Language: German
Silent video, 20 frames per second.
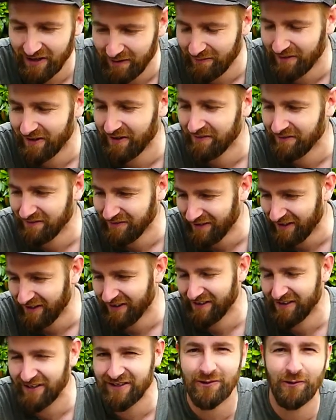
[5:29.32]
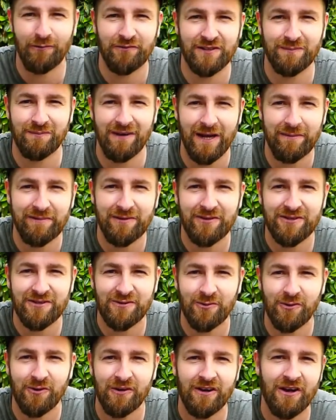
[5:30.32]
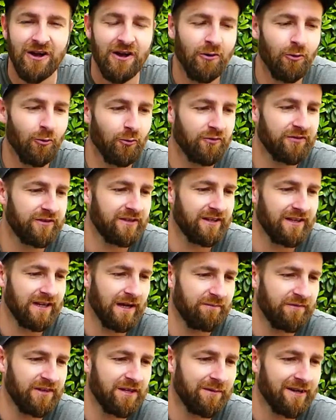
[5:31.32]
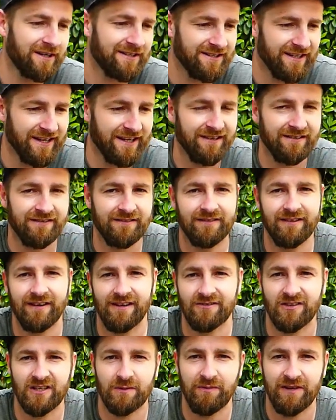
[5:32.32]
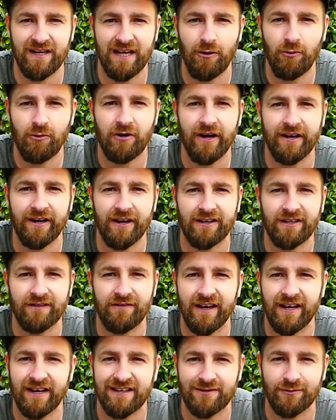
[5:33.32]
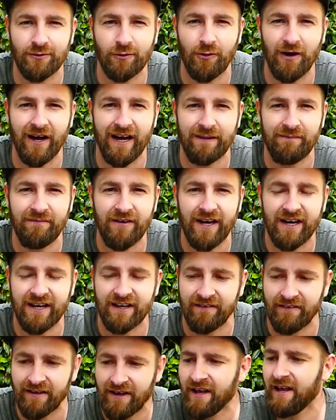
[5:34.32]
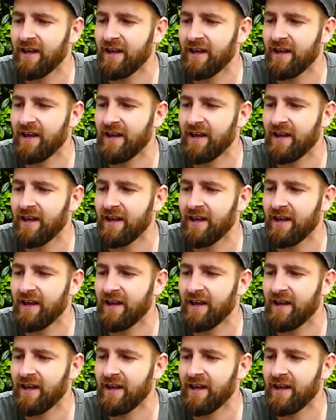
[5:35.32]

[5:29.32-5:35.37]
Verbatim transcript: Aber ja, ich hoffe, das bleibt auch so. Und ihr habt wieder mal gesehen, also ich bin ja auch kein Handwerker, sondern nur Heimwerker.